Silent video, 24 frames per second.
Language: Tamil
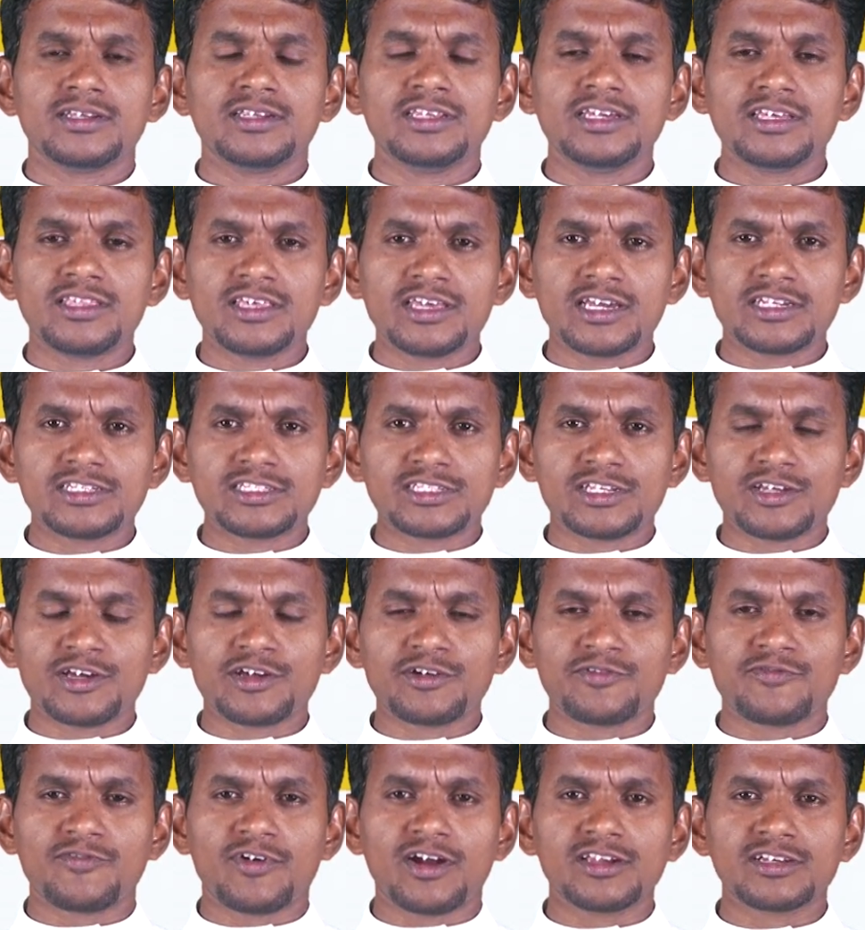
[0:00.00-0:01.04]
நீதியற்ற
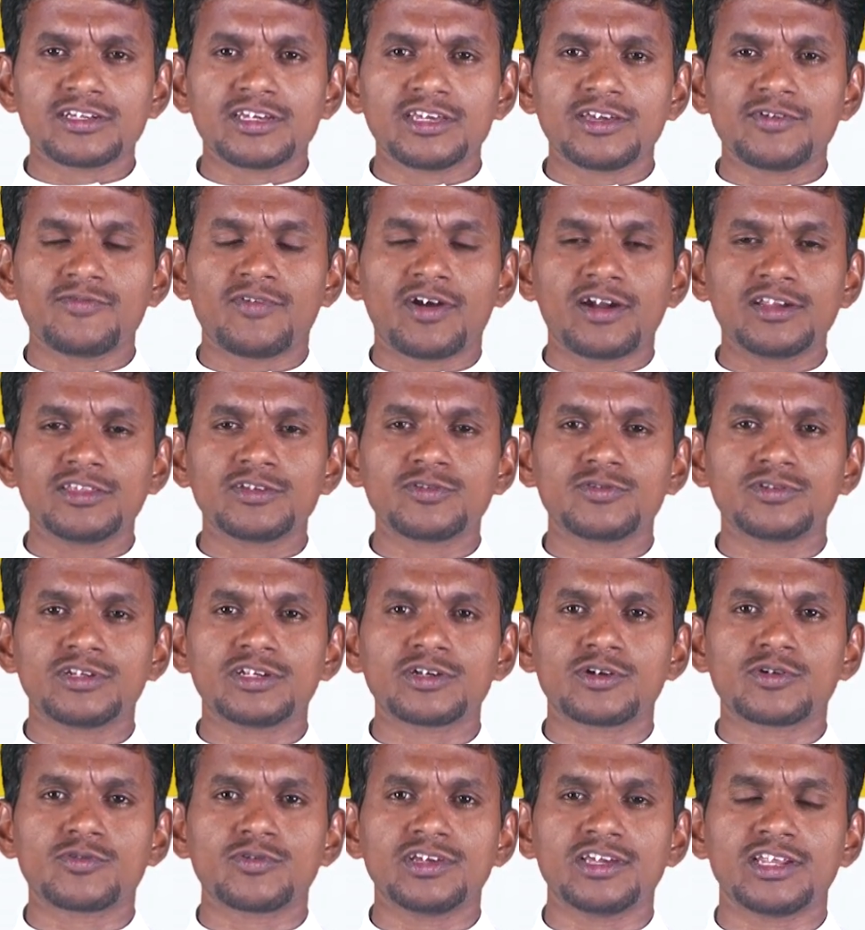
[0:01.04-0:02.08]
வாழ்க்கையை வாழ்ந்து
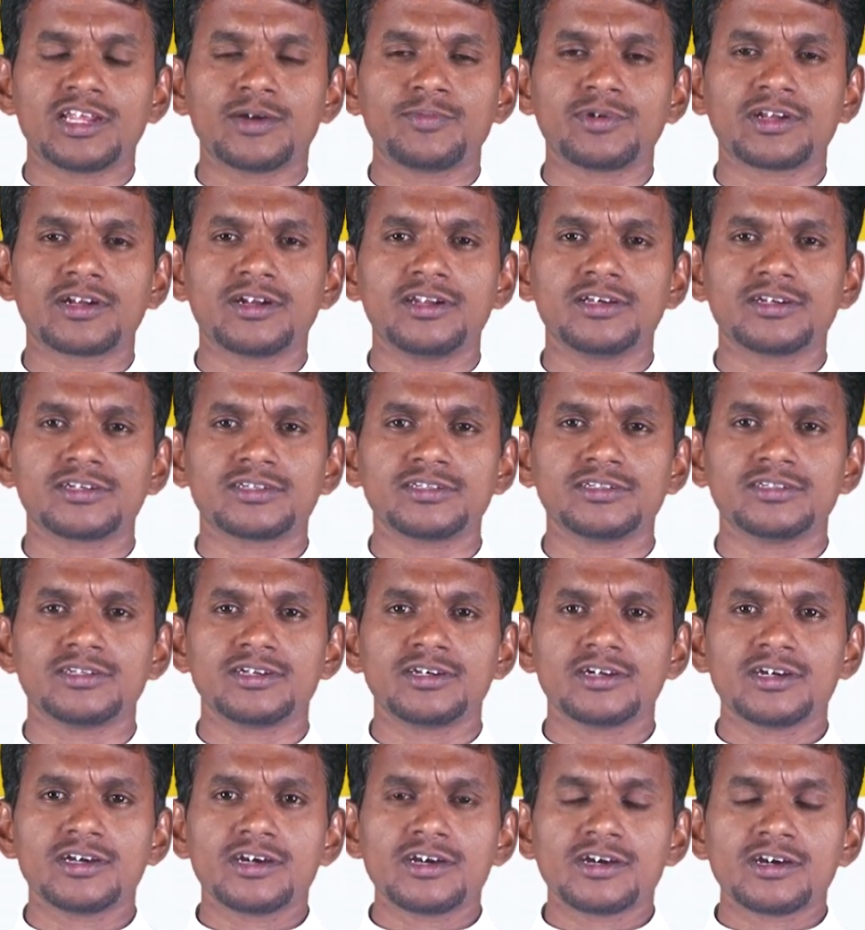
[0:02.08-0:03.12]
கொண்டிருக்கக்கூடிய நபர்களுக்கு
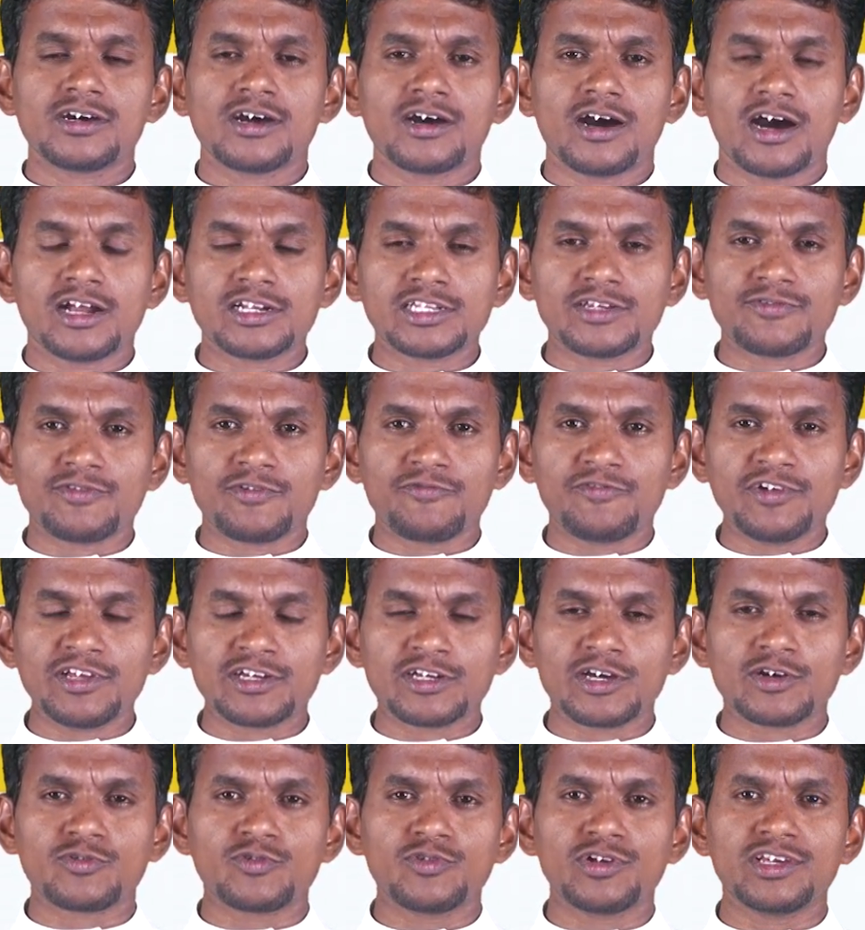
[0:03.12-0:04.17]
ஆண்டவர்
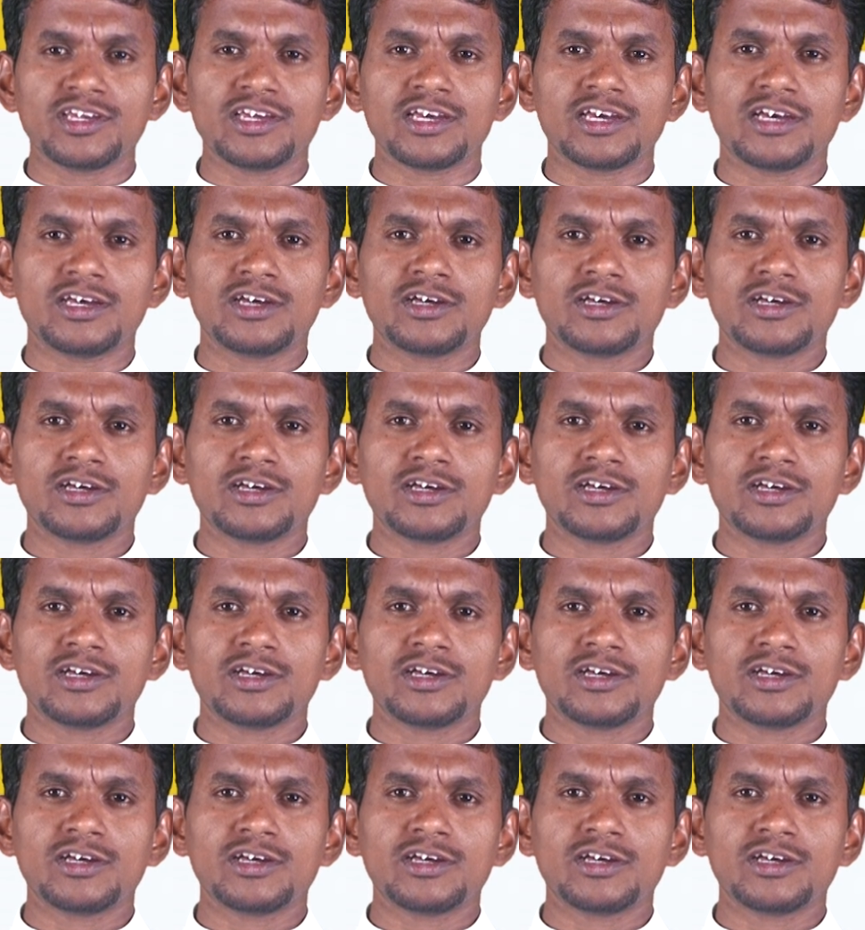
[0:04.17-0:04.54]
விடுக்கக்கூடிய